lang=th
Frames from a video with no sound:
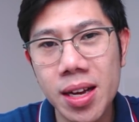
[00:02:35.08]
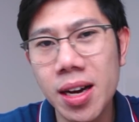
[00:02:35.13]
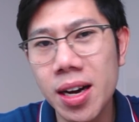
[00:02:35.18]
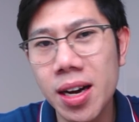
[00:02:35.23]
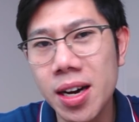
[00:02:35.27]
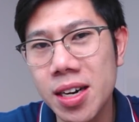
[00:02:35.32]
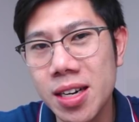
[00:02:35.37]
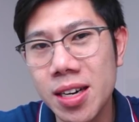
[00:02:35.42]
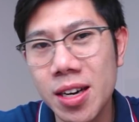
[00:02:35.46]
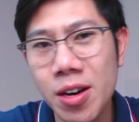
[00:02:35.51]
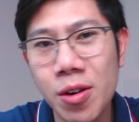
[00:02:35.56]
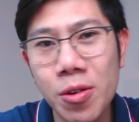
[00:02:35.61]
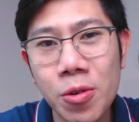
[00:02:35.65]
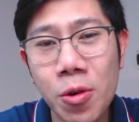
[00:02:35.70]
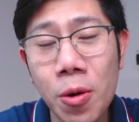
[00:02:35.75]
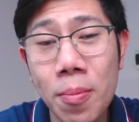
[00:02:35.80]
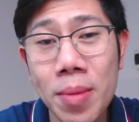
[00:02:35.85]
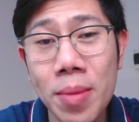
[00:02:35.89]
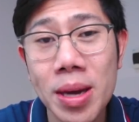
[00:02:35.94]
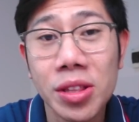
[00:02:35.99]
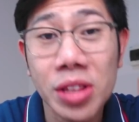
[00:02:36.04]
เออเขาค
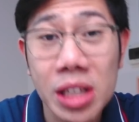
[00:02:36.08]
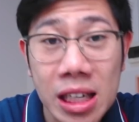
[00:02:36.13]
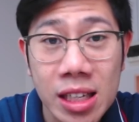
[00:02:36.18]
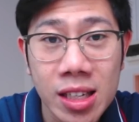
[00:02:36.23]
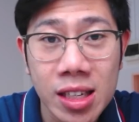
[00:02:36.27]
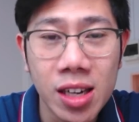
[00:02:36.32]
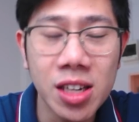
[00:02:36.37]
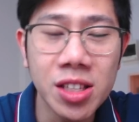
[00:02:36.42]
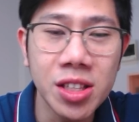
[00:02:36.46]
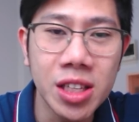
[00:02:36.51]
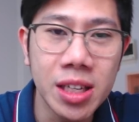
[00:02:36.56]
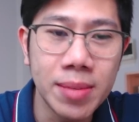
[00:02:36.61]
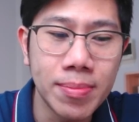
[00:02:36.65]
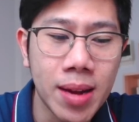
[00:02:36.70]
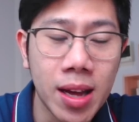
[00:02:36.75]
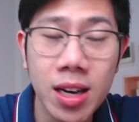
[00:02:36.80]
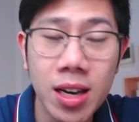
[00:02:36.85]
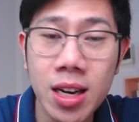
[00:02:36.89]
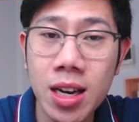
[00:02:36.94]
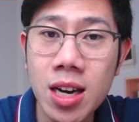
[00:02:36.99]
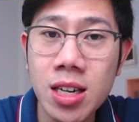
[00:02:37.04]
งไม่ซื้อนะก็ซื้อ
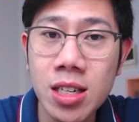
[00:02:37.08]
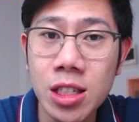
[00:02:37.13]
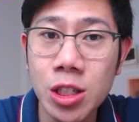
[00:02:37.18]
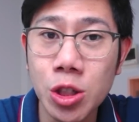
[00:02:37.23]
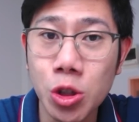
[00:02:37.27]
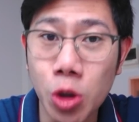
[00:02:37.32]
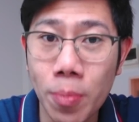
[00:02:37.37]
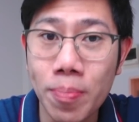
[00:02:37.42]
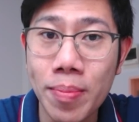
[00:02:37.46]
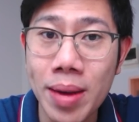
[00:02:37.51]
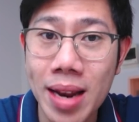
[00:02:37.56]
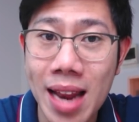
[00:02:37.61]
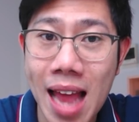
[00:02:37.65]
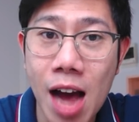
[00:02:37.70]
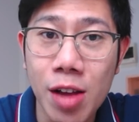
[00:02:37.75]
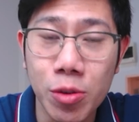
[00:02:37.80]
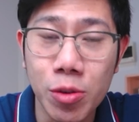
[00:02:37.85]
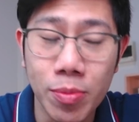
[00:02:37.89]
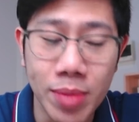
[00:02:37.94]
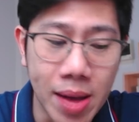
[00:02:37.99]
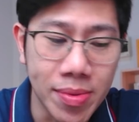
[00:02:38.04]
แล้วก็คือจบไปแล้ว
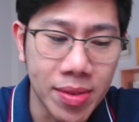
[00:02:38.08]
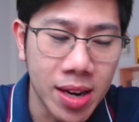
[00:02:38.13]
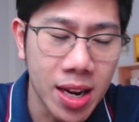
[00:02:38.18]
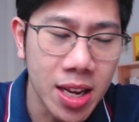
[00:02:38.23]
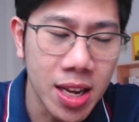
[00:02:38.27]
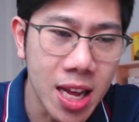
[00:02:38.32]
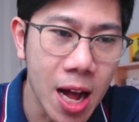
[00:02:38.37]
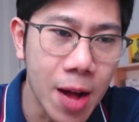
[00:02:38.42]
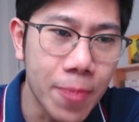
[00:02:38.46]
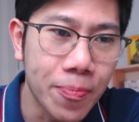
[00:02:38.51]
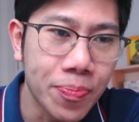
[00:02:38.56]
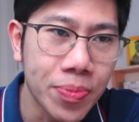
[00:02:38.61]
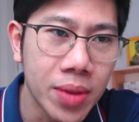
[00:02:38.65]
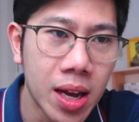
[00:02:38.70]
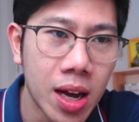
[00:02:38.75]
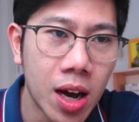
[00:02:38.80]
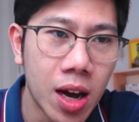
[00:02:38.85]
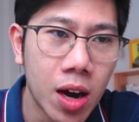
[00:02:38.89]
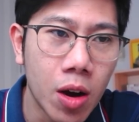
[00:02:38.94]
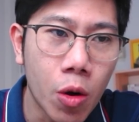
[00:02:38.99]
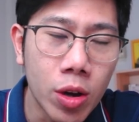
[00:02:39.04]
ถูกไหมครับดังนั้นเนี่ย
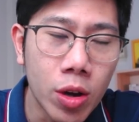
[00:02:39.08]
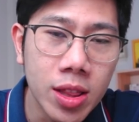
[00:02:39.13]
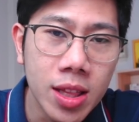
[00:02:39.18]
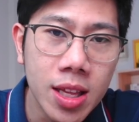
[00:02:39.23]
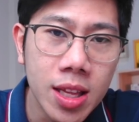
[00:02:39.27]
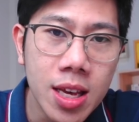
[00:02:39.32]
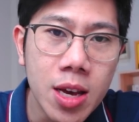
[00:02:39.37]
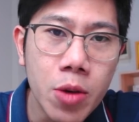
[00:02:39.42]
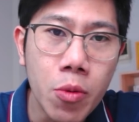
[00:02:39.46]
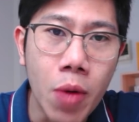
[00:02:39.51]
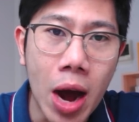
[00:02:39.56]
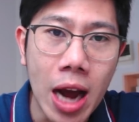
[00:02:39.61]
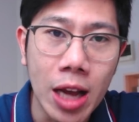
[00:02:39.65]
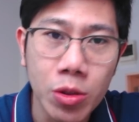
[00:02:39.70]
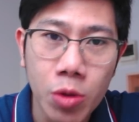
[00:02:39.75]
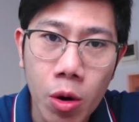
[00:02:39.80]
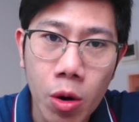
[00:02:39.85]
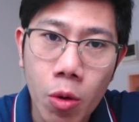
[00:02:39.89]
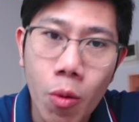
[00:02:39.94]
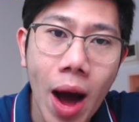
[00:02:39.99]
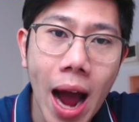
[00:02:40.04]
คนที่ไหว
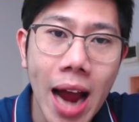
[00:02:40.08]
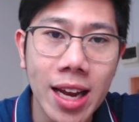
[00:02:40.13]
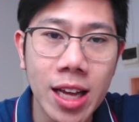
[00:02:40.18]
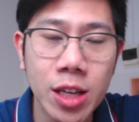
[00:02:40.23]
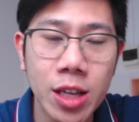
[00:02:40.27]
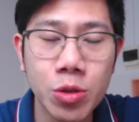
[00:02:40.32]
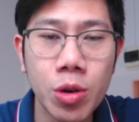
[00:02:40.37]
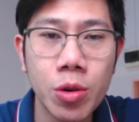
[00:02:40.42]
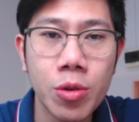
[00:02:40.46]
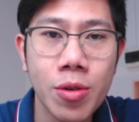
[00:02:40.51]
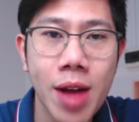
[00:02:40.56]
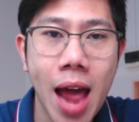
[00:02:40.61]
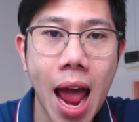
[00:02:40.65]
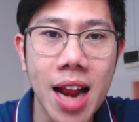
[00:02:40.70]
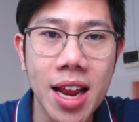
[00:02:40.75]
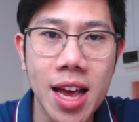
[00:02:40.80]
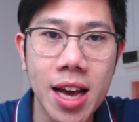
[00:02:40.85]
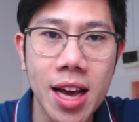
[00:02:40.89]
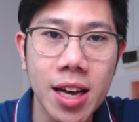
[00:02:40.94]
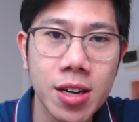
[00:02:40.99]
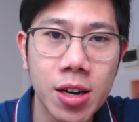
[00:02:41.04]
ตัวไหวในช่วงแรก
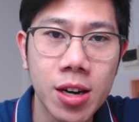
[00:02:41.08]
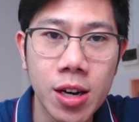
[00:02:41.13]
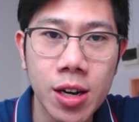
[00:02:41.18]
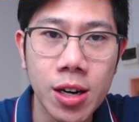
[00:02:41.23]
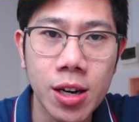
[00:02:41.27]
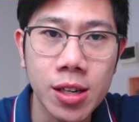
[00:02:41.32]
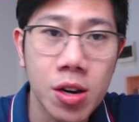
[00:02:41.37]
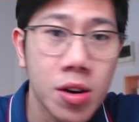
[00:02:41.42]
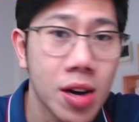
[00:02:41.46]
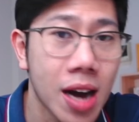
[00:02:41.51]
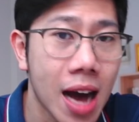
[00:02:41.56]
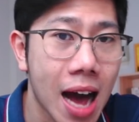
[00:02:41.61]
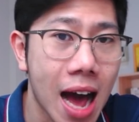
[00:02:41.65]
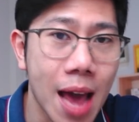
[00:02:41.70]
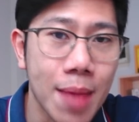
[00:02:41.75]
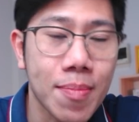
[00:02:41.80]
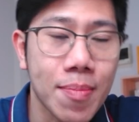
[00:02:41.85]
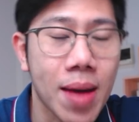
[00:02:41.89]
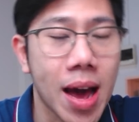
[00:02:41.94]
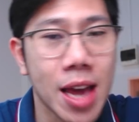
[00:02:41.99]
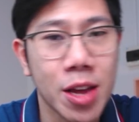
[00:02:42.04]
เนี่ยก็ก็ขาย
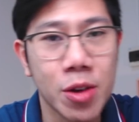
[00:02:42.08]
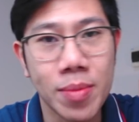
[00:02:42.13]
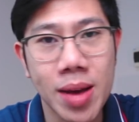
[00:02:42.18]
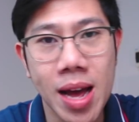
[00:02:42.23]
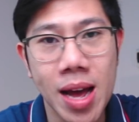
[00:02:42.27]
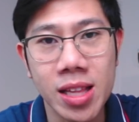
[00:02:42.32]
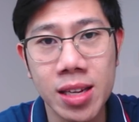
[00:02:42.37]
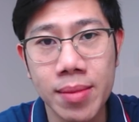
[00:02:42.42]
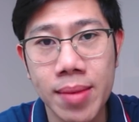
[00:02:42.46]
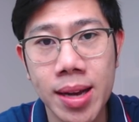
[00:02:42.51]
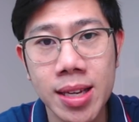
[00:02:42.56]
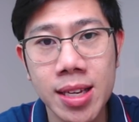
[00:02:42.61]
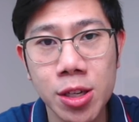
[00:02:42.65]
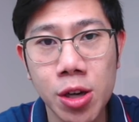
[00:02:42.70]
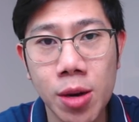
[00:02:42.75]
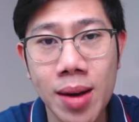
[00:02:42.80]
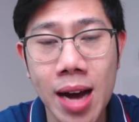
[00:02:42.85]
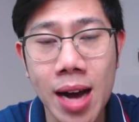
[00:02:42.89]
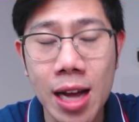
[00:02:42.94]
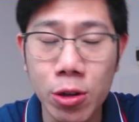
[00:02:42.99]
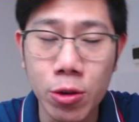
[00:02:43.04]
ไปถูกไหมครับถึงแม้จะย
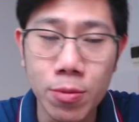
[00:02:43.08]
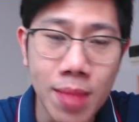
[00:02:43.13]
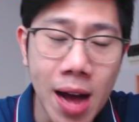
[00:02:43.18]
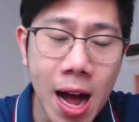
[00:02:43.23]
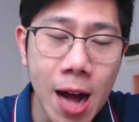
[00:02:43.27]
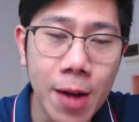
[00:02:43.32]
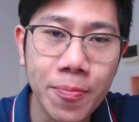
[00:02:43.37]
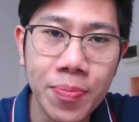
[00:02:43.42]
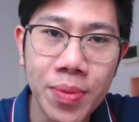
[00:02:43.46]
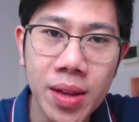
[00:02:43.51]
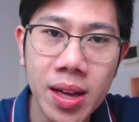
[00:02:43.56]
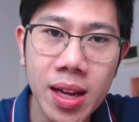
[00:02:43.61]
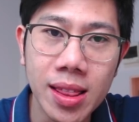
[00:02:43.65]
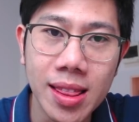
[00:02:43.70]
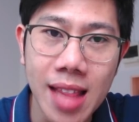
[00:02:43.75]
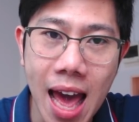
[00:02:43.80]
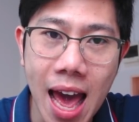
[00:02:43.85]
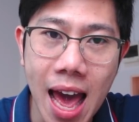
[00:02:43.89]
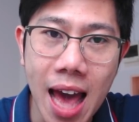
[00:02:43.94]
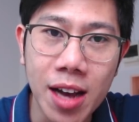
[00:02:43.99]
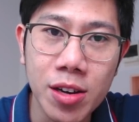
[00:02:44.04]
อมขาดทุนบ้าง
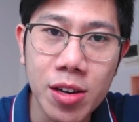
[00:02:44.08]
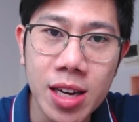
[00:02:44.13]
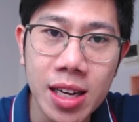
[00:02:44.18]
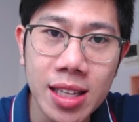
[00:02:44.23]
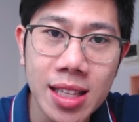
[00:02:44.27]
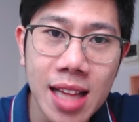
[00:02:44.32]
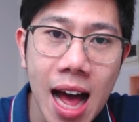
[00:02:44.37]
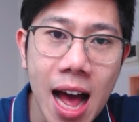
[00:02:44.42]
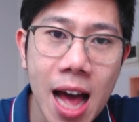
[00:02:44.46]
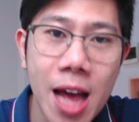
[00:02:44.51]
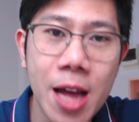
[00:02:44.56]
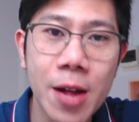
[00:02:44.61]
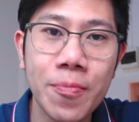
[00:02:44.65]
แต่ก็ยังได้